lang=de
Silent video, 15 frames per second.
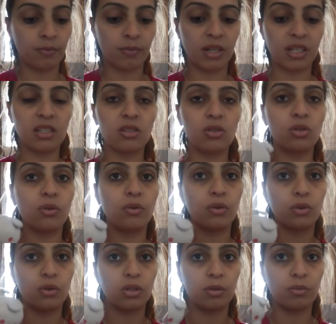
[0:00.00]
Bei diesen
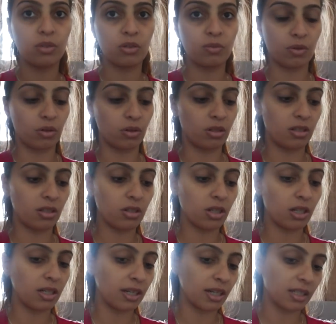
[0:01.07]
Schnüffeltüchern bin ich mir noch nicht
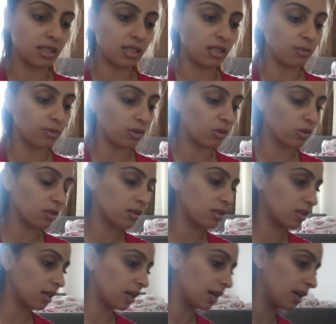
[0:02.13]
sicher. Lina hat die nie
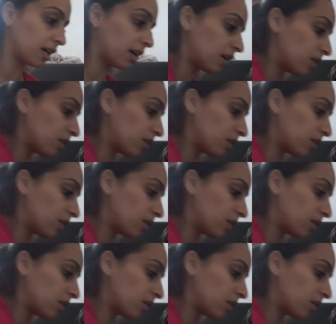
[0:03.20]
benutzt. Keine uh.